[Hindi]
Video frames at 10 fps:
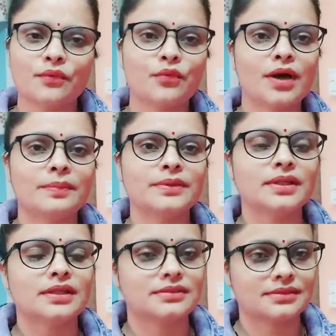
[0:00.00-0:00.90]
वो आप
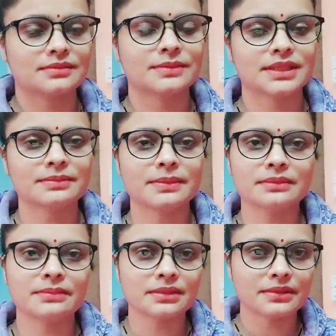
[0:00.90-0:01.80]
मत
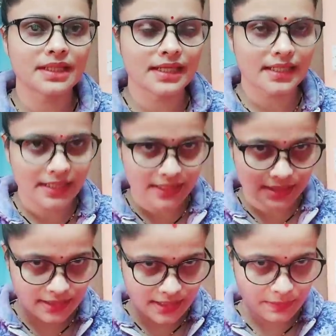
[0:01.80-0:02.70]
मत मत बनाइएगा
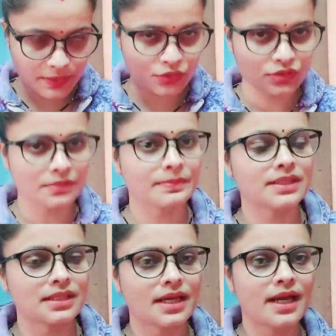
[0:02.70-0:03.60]
लेकिन इस टाइप के जो
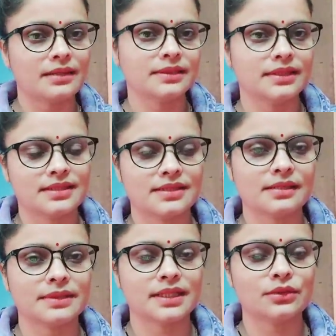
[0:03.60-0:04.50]
सिंपल से हाई बन हेयर
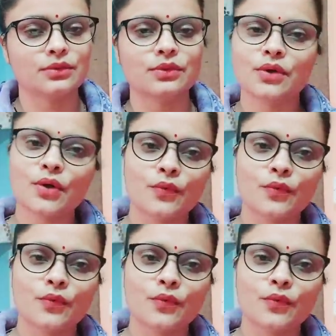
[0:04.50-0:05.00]
स्टाइल बताती हूँ